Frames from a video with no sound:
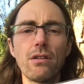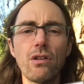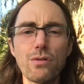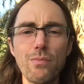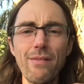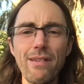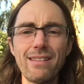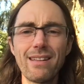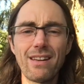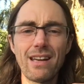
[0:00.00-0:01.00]

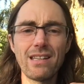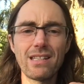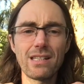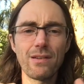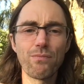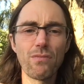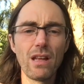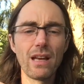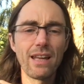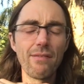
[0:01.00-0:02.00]
2023
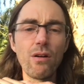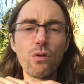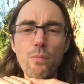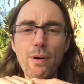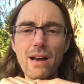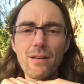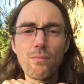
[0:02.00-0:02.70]
que va a ocupar